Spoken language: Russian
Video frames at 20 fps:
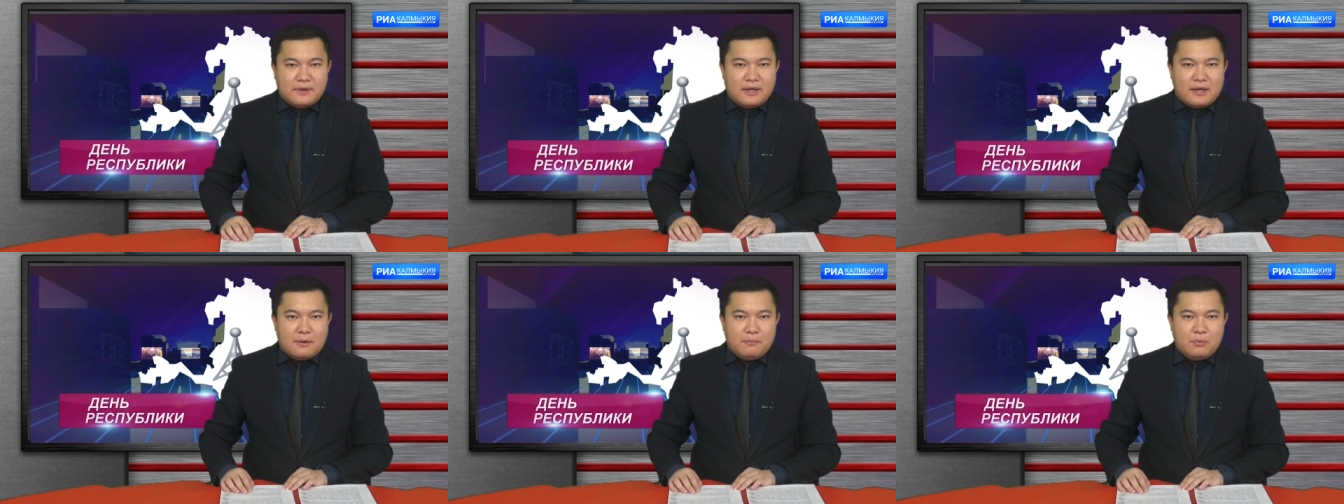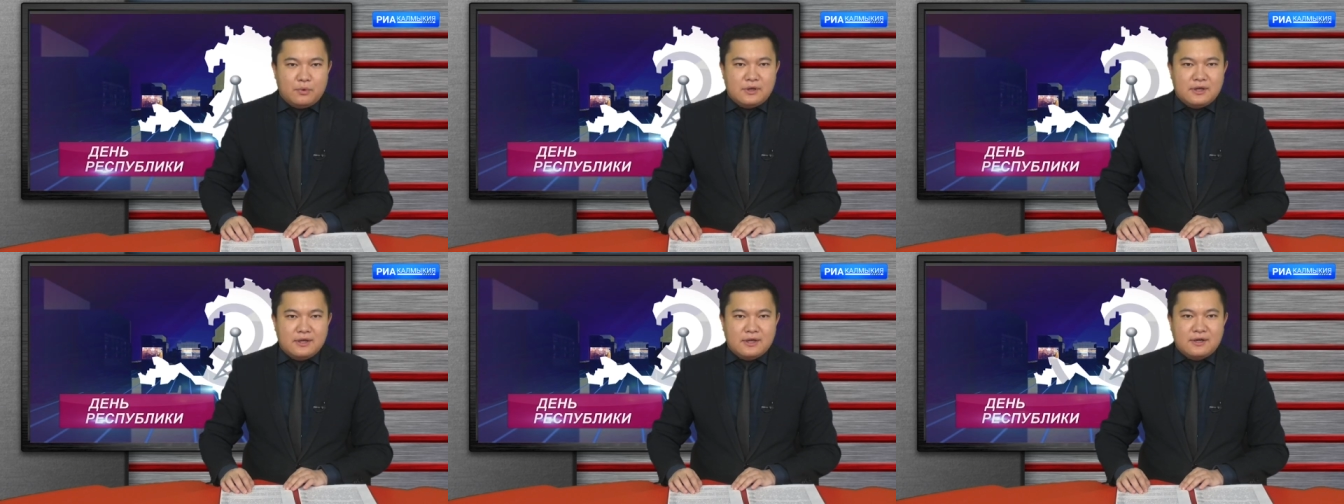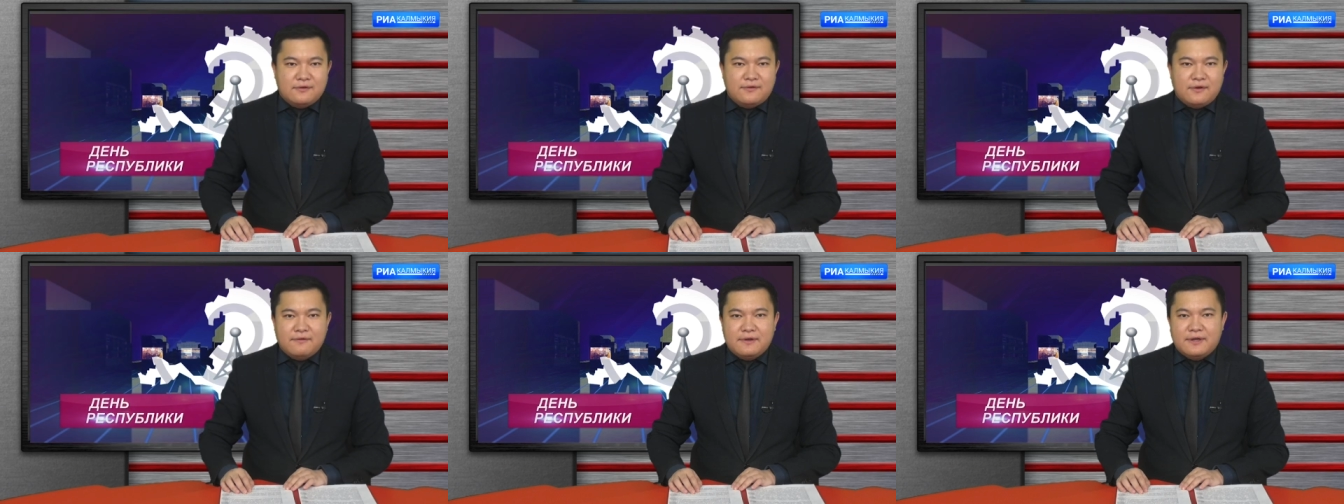
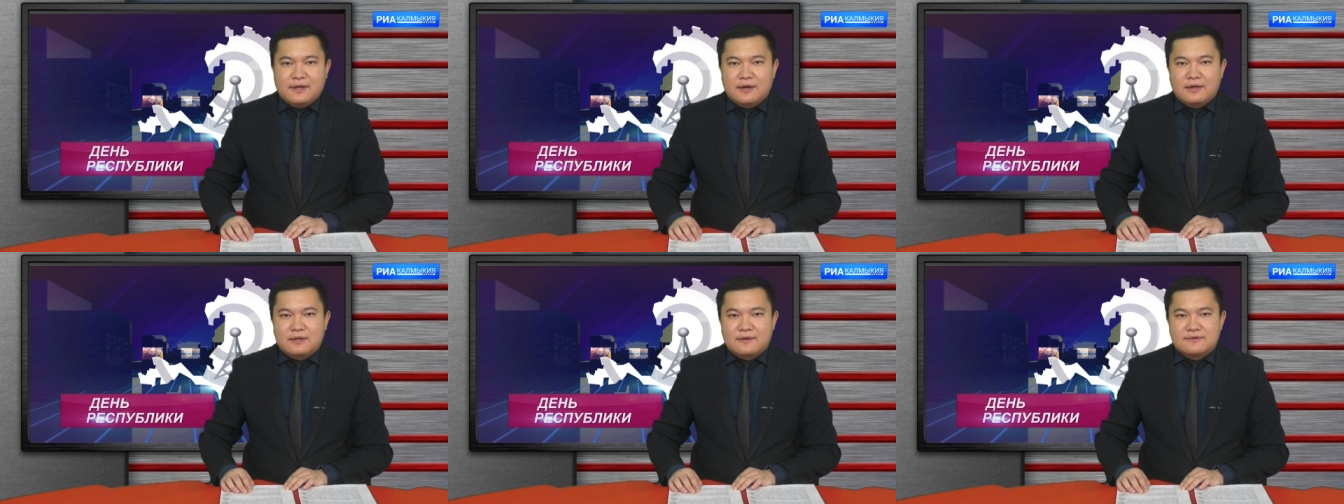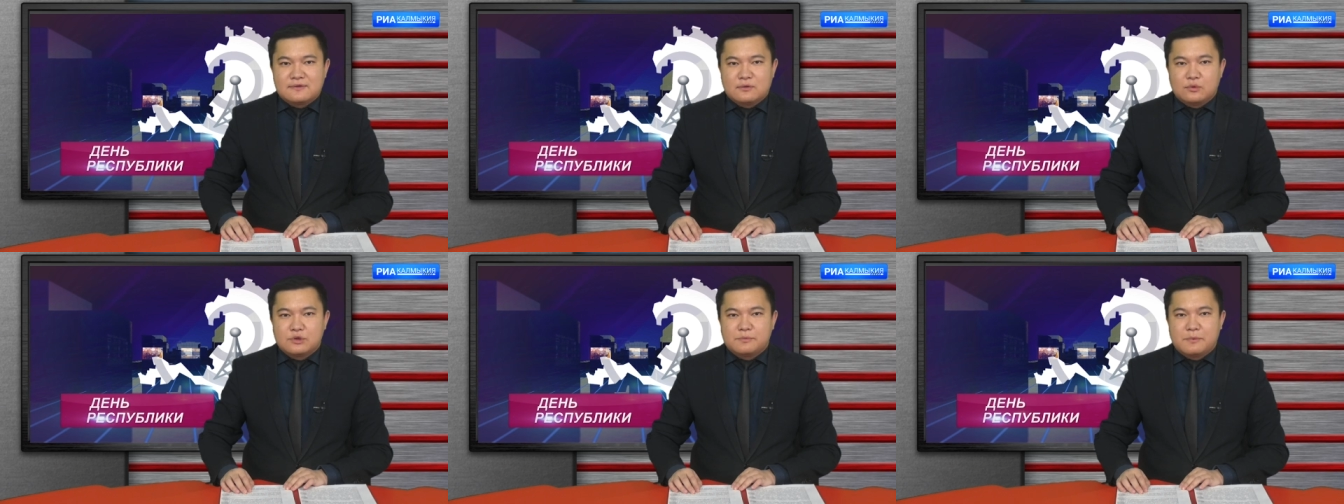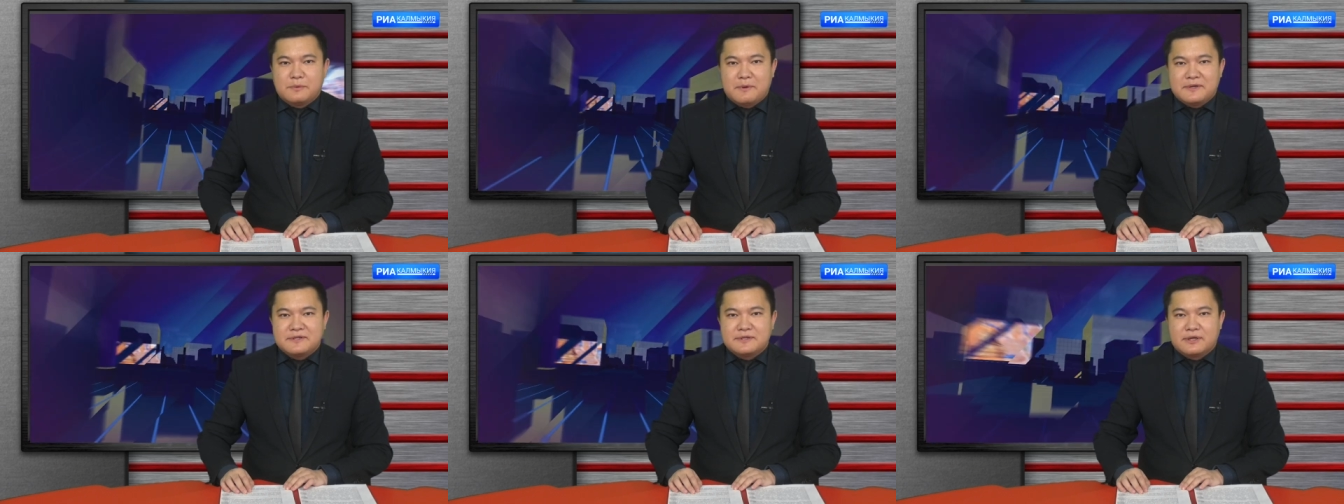Работников и ветеранов
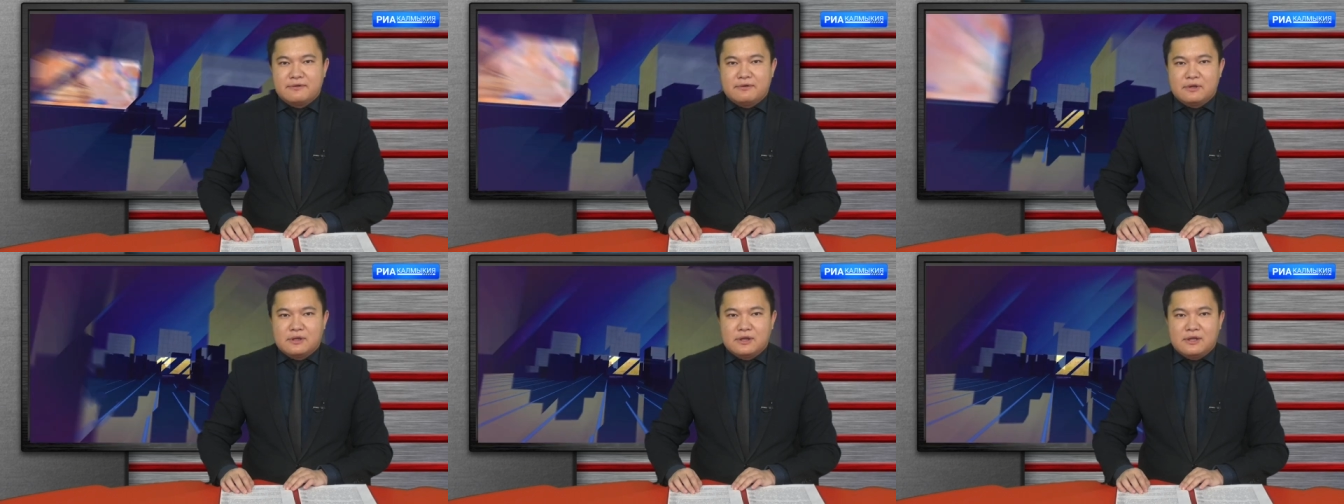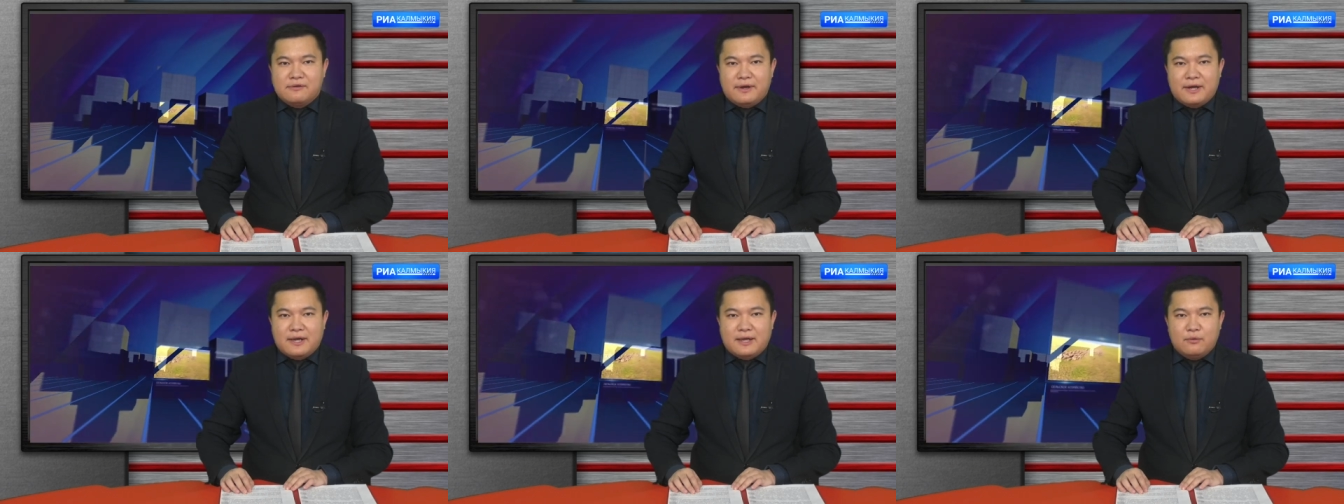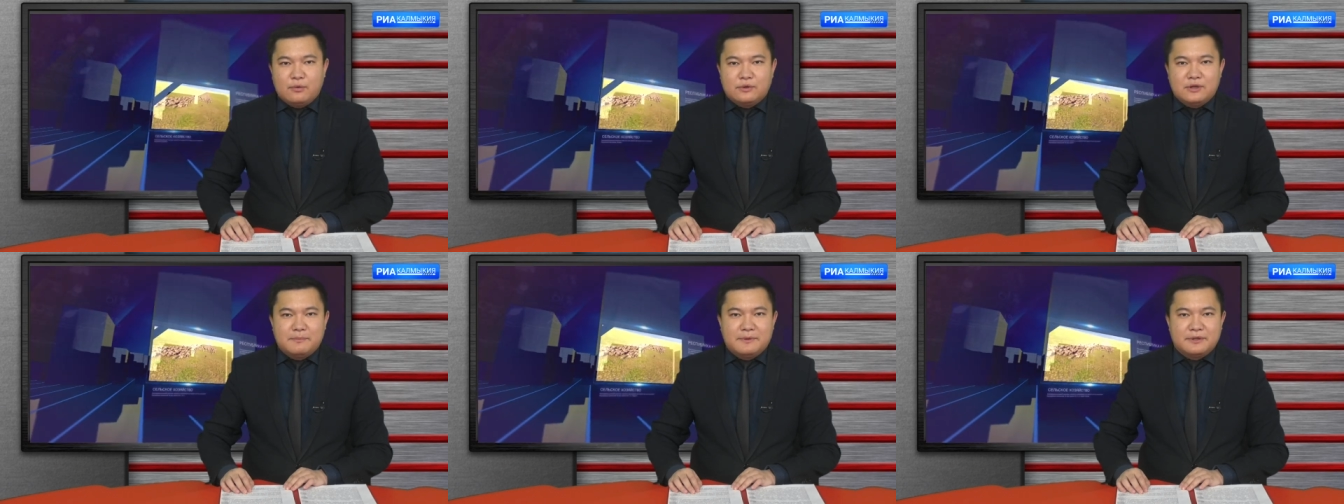службы поздравил глава
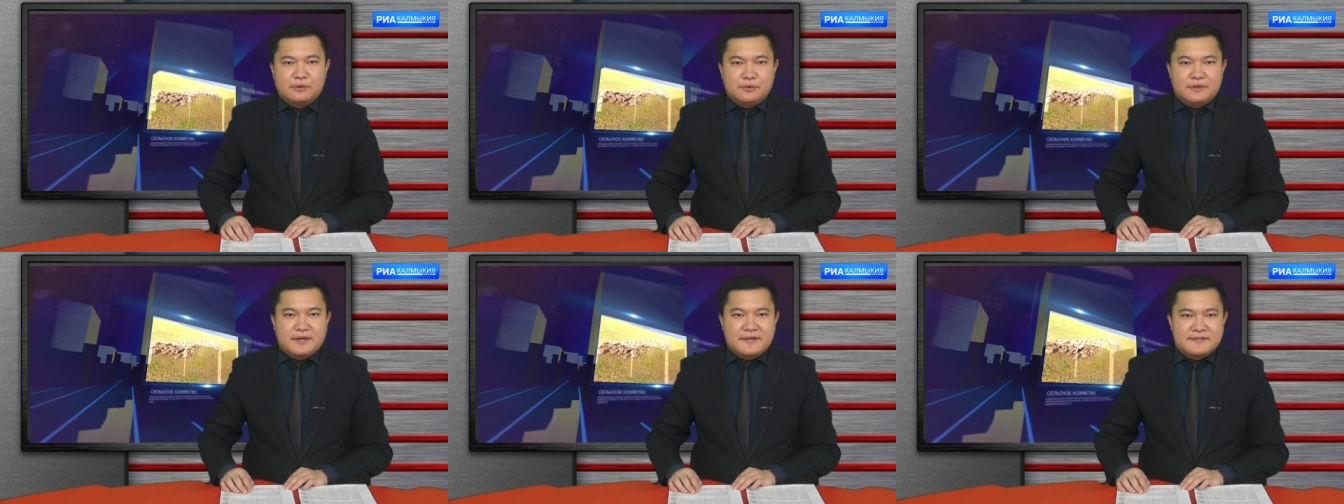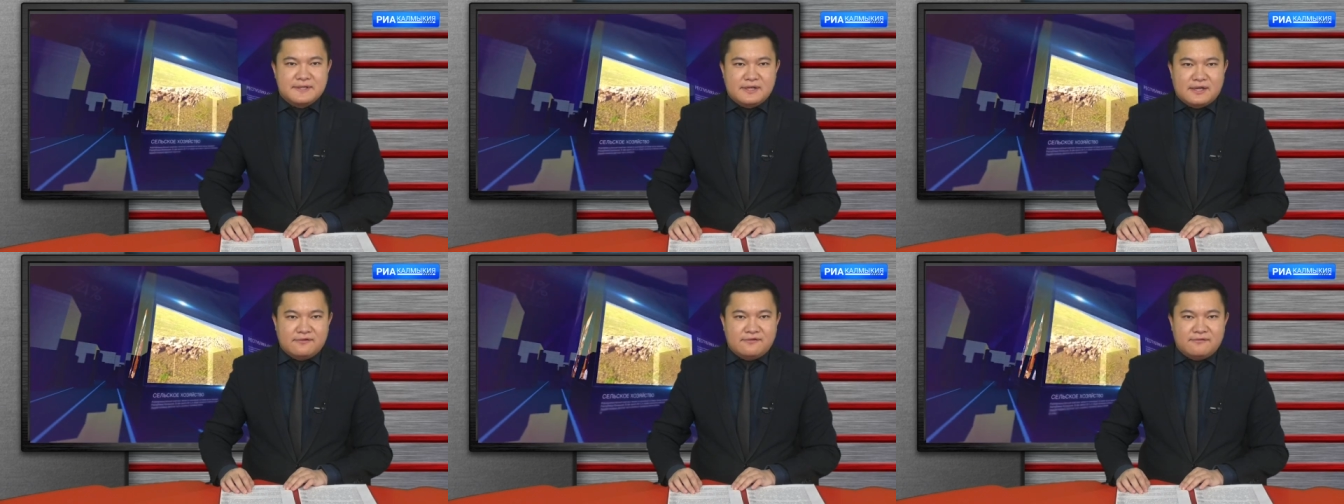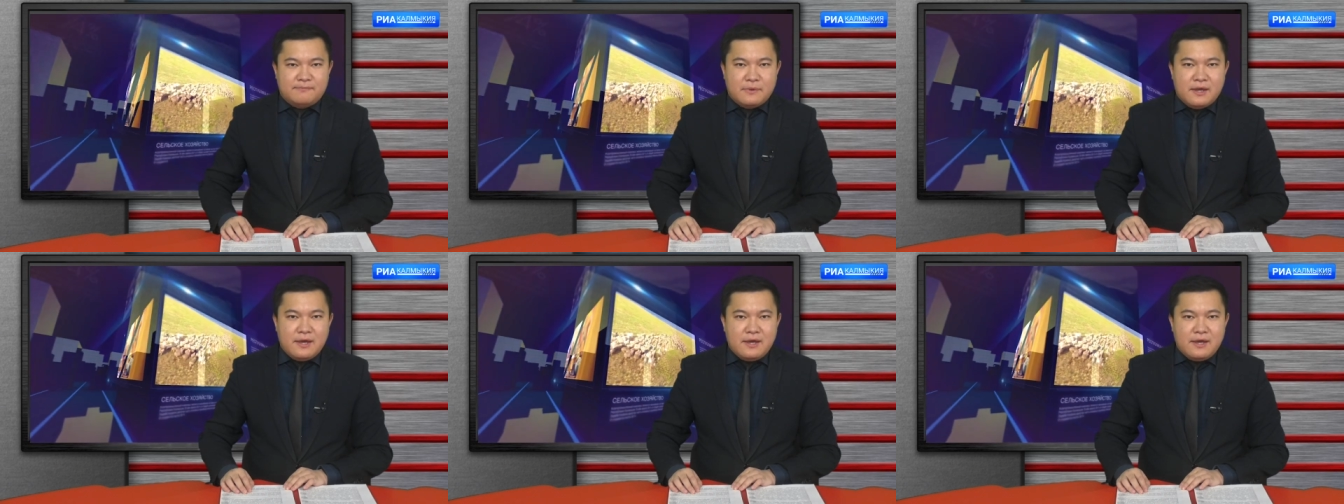региона Батухасиков.